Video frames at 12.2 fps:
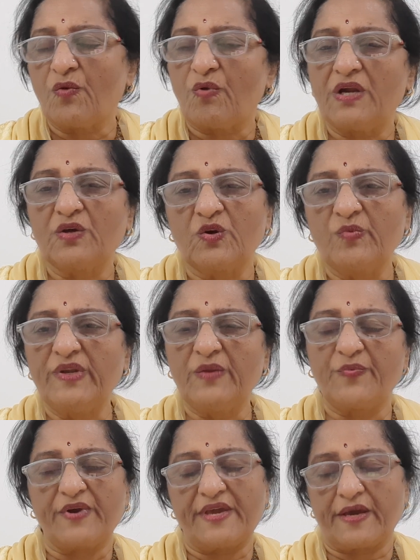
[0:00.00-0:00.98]
వాళ్ళు
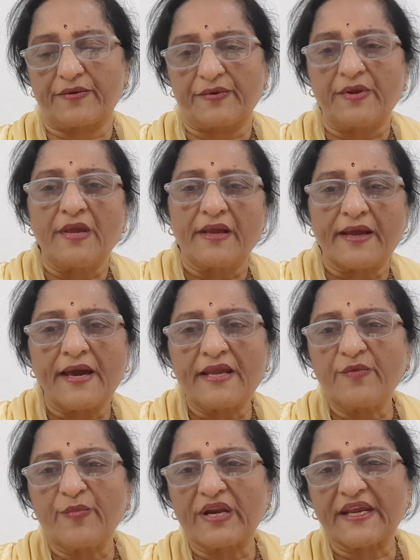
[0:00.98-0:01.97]
కుమిలిపోయారు
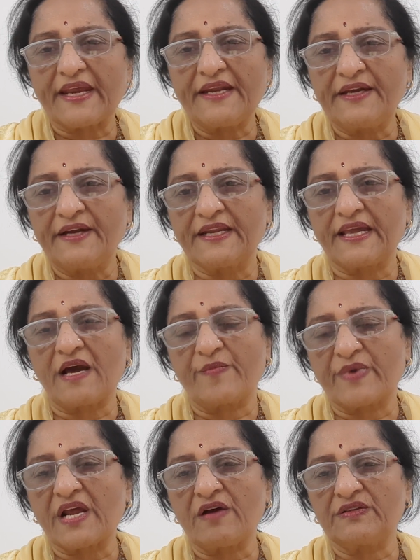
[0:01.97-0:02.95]
కానీ మనకేంటంటే
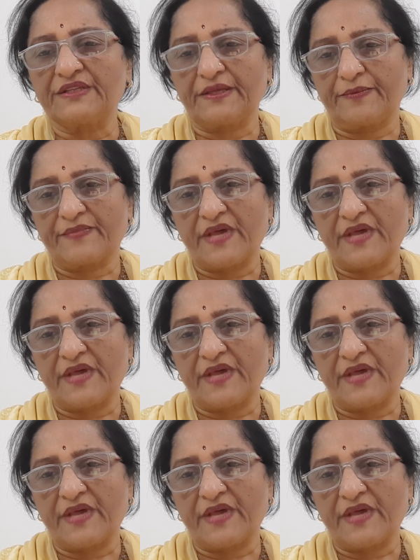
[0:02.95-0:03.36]
అమరావతి